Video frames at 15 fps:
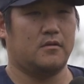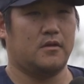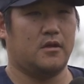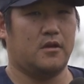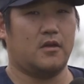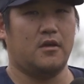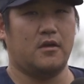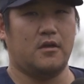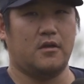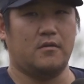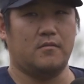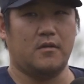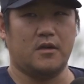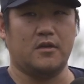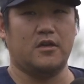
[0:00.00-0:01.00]

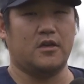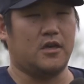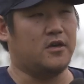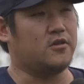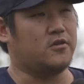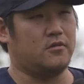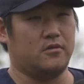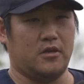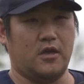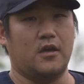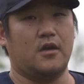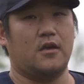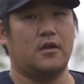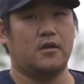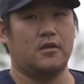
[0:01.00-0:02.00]
えーまあ、いい感触で
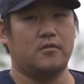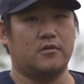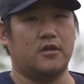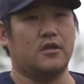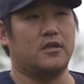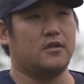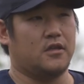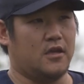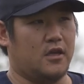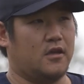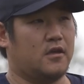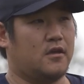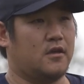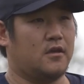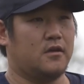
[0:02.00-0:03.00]
打てたので、
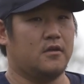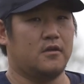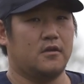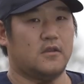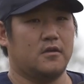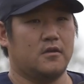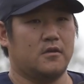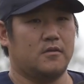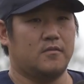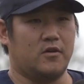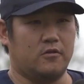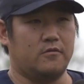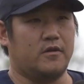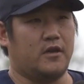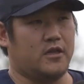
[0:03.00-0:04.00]
ま
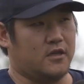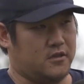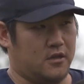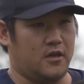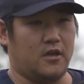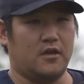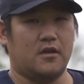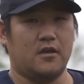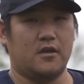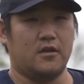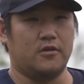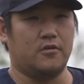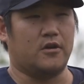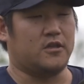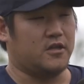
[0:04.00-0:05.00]
あ、ホームランになって
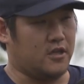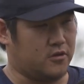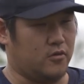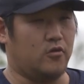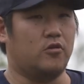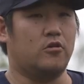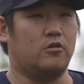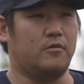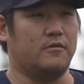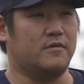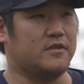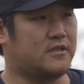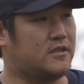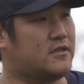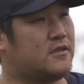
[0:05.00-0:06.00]
よかったなと思い
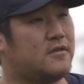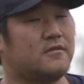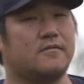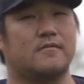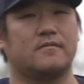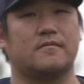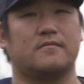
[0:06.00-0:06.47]
ます